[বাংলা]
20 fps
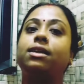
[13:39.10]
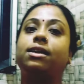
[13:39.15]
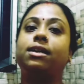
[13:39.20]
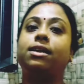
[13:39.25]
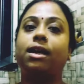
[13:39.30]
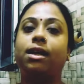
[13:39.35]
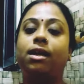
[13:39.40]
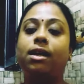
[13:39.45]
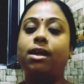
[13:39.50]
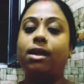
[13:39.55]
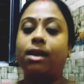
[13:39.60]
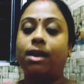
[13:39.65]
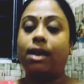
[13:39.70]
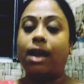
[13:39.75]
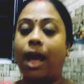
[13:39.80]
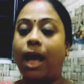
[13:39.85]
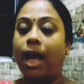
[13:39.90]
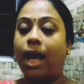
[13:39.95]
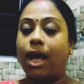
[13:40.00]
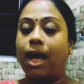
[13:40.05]
থেকে
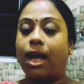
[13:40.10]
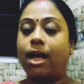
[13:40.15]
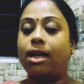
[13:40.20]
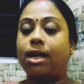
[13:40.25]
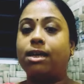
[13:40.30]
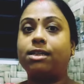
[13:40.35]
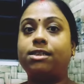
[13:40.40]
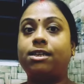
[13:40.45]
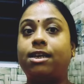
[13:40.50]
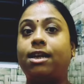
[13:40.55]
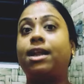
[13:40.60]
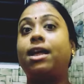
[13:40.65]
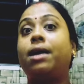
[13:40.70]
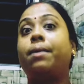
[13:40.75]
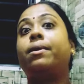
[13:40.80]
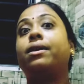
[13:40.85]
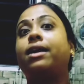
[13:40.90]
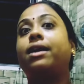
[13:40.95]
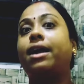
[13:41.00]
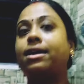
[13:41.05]
না ছেলে
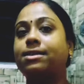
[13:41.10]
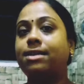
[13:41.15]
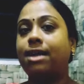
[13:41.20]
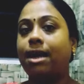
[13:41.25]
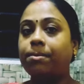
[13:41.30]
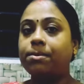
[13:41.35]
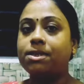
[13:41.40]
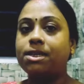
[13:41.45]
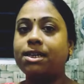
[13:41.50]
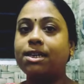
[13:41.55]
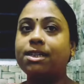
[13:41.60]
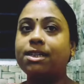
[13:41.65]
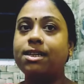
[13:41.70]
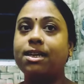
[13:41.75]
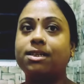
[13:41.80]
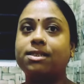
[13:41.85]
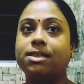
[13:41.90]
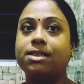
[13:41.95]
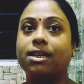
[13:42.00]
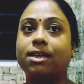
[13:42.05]
আমার গায়ে সাপ ছেড়ে
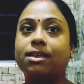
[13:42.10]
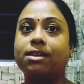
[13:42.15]
দিয়েছে